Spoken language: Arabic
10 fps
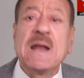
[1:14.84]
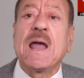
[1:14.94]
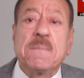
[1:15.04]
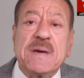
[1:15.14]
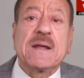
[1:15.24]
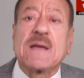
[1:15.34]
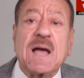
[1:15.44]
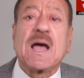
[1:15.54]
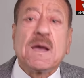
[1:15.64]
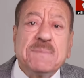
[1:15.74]

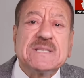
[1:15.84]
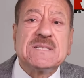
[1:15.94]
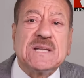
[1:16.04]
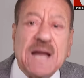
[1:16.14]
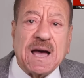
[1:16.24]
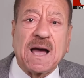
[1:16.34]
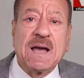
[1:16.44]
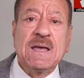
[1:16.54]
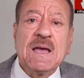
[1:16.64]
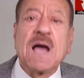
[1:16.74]
الأمريكا غابت
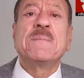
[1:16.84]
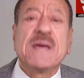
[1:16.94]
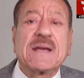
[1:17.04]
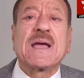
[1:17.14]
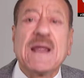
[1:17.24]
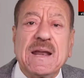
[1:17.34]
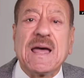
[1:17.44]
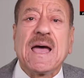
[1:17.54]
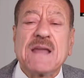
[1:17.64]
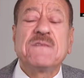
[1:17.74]
سلاح أمريكا
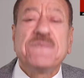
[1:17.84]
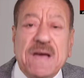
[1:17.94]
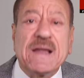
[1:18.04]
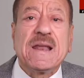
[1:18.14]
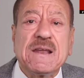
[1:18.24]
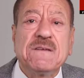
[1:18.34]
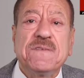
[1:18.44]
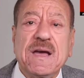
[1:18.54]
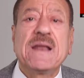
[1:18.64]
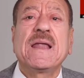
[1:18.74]
الآن فعلا
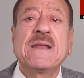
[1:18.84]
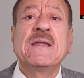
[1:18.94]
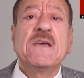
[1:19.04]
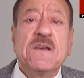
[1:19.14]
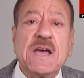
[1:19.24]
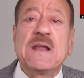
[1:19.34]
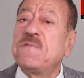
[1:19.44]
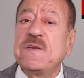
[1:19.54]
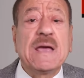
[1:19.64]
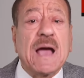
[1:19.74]
فعلا
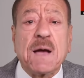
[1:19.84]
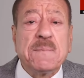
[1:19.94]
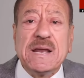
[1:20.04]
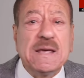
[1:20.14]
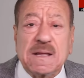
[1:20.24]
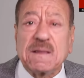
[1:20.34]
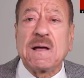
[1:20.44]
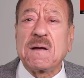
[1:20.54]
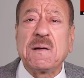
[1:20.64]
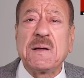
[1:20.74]
آه، في عملية
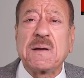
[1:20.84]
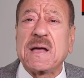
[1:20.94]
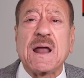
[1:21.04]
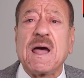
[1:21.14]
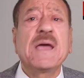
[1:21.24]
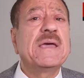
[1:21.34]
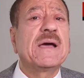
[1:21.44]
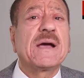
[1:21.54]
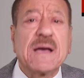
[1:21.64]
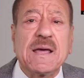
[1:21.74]

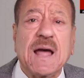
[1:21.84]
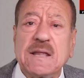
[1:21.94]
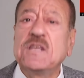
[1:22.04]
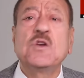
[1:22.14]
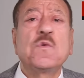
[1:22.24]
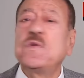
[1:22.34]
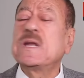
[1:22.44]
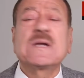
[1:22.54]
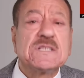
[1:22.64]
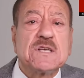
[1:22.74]
كراهية غير عادية
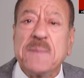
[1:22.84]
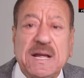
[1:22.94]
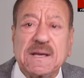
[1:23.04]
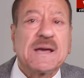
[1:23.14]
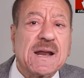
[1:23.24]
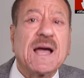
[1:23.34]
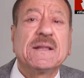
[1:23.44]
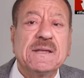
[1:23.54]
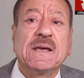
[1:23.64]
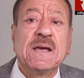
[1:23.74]
وفي انقسامات غير
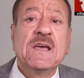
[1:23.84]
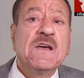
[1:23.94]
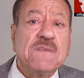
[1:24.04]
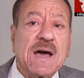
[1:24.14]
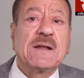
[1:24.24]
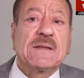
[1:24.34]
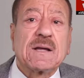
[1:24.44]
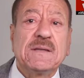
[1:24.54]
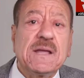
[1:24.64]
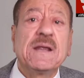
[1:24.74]
عادية فأنا
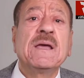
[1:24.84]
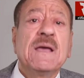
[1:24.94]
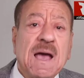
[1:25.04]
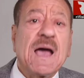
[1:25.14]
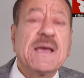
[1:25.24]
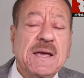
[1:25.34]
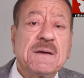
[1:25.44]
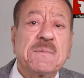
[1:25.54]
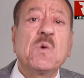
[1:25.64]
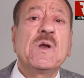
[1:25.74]
تقديري
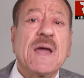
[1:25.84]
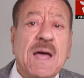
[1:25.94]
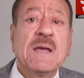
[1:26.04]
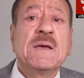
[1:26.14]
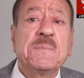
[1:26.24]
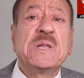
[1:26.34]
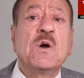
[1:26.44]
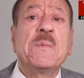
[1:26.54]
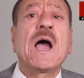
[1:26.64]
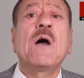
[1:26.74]
هاي كلها
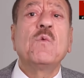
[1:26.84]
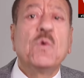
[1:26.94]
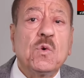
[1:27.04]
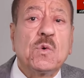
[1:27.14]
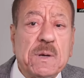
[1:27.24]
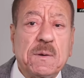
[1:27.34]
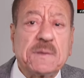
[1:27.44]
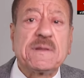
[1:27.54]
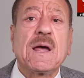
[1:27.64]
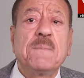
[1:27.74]
بدهم
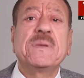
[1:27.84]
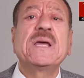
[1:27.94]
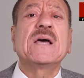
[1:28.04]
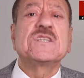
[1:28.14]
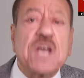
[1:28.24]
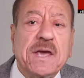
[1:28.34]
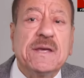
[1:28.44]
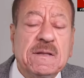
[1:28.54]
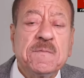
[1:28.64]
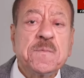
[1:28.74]
يحولوا ترامب الى
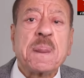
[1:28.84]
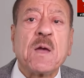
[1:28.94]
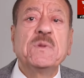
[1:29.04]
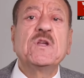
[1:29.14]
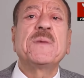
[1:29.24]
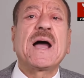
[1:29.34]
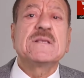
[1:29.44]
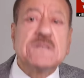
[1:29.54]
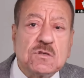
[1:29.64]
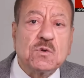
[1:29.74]
شهيد وبدهم
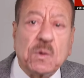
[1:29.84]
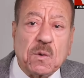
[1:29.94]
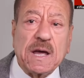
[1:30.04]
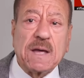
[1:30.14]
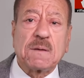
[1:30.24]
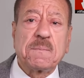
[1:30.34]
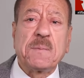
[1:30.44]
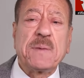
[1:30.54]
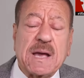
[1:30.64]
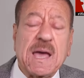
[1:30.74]
يعززوا آه،
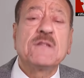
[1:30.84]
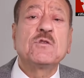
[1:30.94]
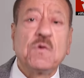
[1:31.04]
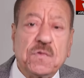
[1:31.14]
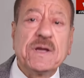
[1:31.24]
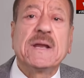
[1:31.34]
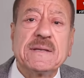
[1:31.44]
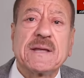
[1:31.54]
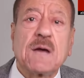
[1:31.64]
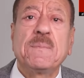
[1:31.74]
مكانته في
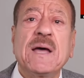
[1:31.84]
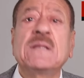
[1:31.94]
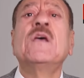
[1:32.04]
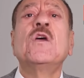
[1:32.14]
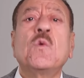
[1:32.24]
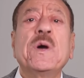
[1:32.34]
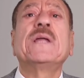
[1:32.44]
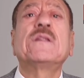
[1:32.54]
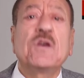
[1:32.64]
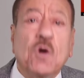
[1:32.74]
الانتخابات
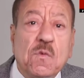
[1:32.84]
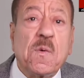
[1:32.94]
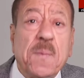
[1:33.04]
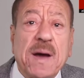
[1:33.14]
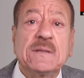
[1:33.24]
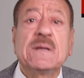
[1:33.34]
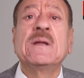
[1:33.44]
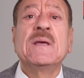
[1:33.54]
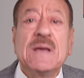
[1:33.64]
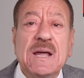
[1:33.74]
ويطيحوا
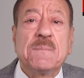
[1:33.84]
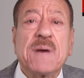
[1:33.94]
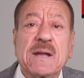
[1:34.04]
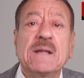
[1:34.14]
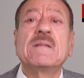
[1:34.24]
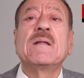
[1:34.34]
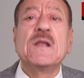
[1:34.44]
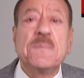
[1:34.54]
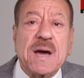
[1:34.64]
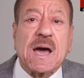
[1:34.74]
ببايدن المريض
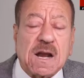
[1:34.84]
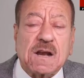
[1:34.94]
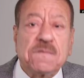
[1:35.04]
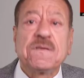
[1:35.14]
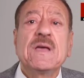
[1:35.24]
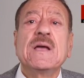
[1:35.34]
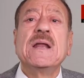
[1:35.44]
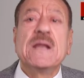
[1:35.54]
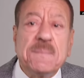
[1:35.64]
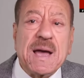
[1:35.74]
المخرف
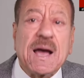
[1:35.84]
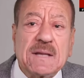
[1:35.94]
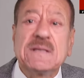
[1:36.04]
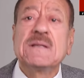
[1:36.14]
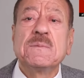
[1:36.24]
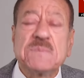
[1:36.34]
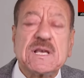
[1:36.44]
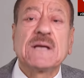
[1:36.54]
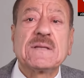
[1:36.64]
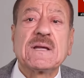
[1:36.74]
اللي ما عاد
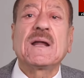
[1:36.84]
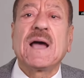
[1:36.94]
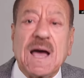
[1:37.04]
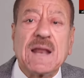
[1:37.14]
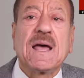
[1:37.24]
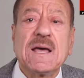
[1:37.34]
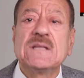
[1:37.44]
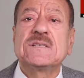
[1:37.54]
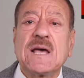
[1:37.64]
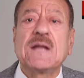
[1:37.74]
مسيطر على
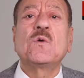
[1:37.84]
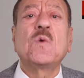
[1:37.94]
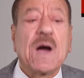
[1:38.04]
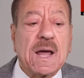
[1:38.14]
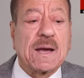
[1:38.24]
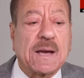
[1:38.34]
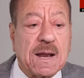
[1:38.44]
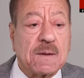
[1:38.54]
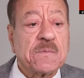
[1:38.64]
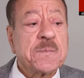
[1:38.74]
لسانه على
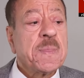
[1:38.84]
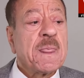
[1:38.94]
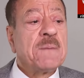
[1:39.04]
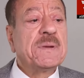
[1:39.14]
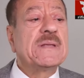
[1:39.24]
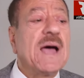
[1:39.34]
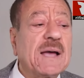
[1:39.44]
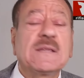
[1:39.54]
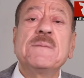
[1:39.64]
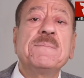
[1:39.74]
كلامه بدي
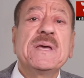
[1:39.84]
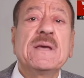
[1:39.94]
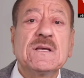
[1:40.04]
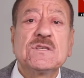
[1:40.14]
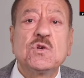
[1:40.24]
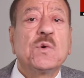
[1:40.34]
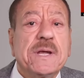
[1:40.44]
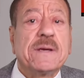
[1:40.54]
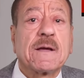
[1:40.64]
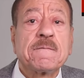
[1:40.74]
اختم
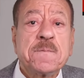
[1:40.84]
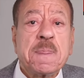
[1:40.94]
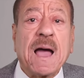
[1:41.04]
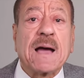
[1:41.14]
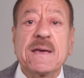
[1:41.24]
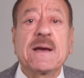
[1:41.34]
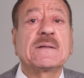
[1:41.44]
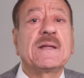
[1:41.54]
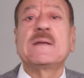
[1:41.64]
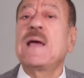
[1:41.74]
بسوريا
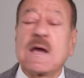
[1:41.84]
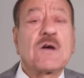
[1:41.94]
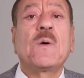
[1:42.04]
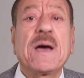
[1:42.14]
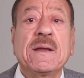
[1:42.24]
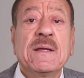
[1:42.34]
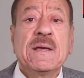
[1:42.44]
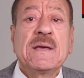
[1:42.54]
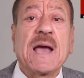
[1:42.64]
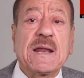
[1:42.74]
حقيقة يا إخوان
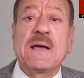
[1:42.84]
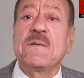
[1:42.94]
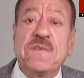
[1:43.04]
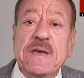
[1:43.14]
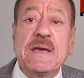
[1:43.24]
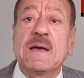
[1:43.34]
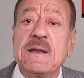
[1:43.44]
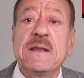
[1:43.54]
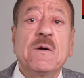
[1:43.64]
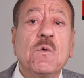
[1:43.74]
يعني
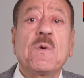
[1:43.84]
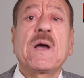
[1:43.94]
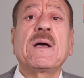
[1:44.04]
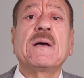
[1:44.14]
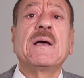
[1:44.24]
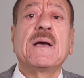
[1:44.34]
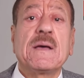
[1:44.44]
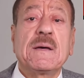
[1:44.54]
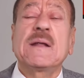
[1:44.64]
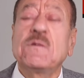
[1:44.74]
في اللي هو
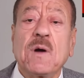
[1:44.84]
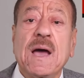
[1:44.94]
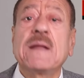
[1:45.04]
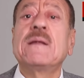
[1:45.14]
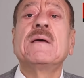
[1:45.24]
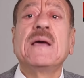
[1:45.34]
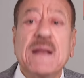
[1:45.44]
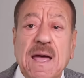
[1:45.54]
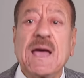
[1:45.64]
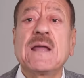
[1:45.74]
آه، أردوغان
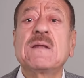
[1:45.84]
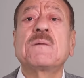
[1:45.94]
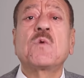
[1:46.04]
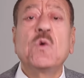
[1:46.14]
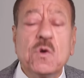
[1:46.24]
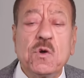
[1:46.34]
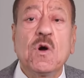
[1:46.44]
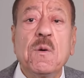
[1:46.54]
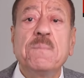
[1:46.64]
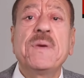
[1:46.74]
الآن كل
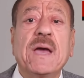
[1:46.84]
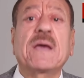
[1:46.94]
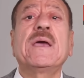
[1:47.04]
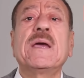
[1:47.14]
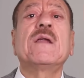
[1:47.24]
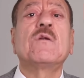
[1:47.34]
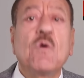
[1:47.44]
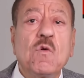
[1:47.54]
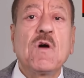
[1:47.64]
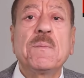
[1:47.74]
يوم بيحكي انه
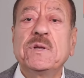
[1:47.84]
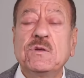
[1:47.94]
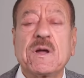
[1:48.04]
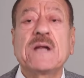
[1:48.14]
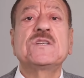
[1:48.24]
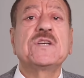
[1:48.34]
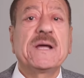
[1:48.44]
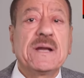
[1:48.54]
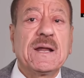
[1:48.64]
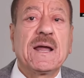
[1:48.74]
هو بده
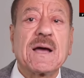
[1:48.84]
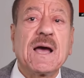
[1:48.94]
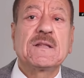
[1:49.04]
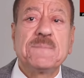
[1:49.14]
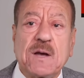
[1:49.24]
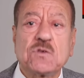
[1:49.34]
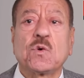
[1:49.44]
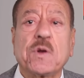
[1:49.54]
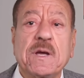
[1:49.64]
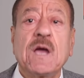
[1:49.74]
يرجع العلاقات مع
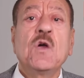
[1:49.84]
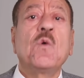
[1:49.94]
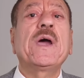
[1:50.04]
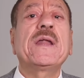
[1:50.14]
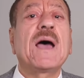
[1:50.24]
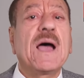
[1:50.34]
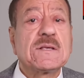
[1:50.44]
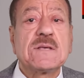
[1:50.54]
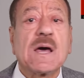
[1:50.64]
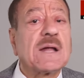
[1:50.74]
سوريا
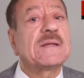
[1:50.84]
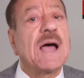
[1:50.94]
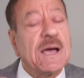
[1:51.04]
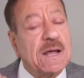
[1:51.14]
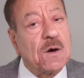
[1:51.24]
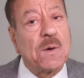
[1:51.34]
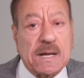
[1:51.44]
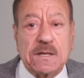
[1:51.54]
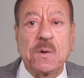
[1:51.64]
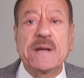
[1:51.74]
واحنا صارت عائله
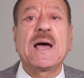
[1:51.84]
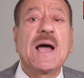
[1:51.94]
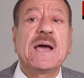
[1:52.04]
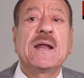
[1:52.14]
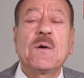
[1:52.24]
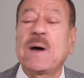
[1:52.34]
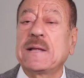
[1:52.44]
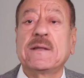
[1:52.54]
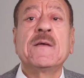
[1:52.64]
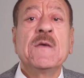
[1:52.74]
واحده واحنا عائله
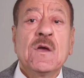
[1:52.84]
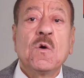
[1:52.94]
واحده